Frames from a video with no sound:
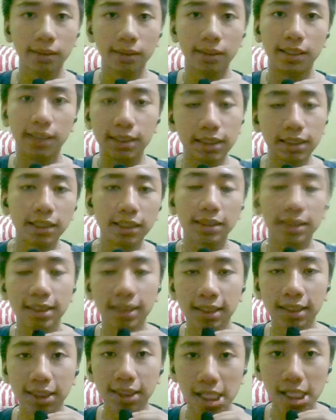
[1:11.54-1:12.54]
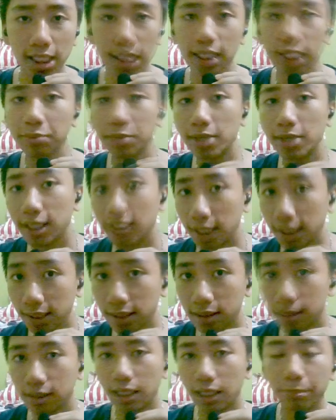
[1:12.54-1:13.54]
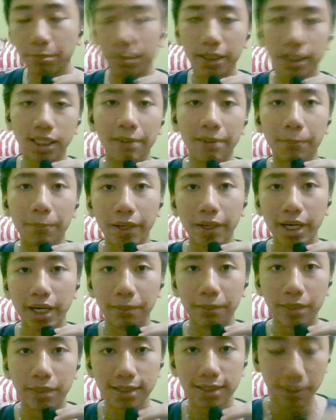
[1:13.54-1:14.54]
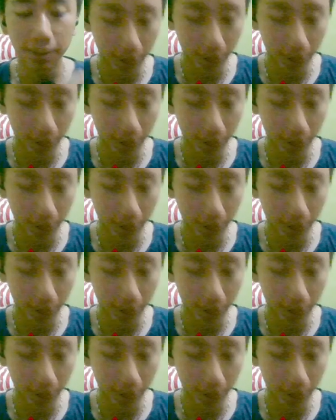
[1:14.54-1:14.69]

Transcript: Di sini kita incernya 5 LED tapi tanpa number sama